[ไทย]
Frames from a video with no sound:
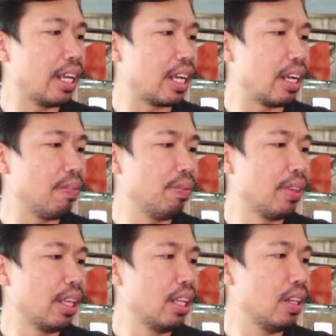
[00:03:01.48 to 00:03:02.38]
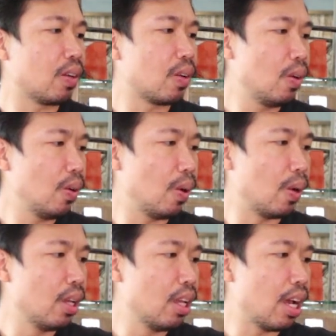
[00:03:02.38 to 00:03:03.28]
มานะครับ แล้วก็
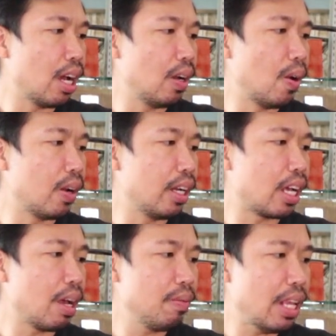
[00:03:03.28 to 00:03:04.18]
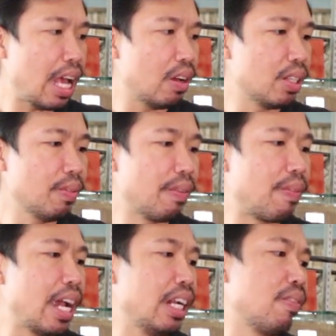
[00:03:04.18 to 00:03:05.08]
หลอดนะครับยาวเสมอ
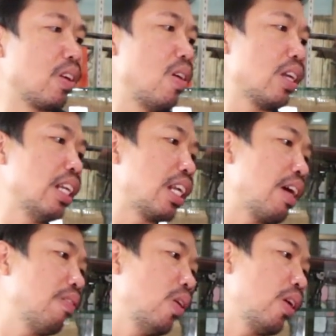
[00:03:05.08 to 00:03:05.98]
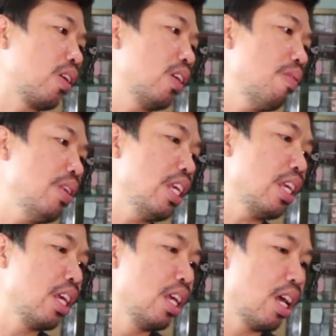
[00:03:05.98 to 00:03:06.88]
ปลายลำกล้องเลยนะครับ หลอดก็จะมี
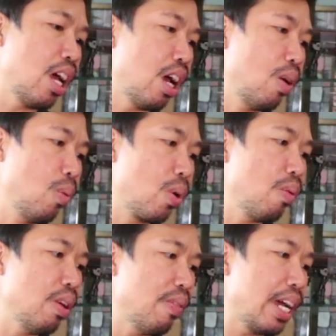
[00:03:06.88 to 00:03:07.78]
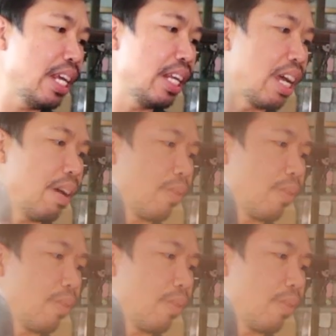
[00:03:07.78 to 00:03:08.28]
หูกวินไว้ให้นะค